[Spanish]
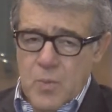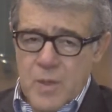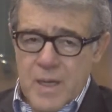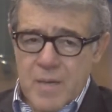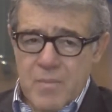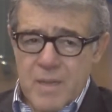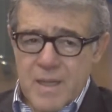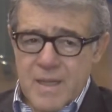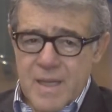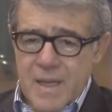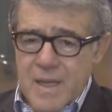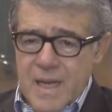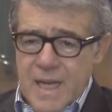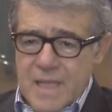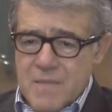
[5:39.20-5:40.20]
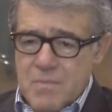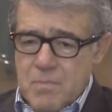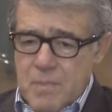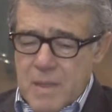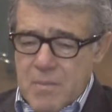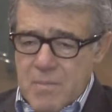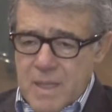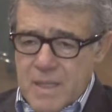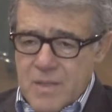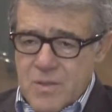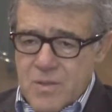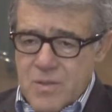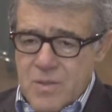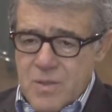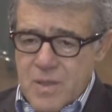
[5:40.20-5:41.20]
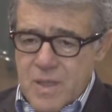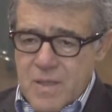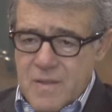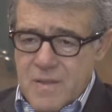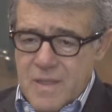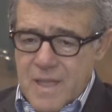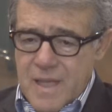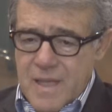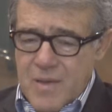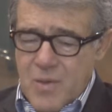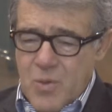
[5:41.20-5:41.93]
realmente las pymes este,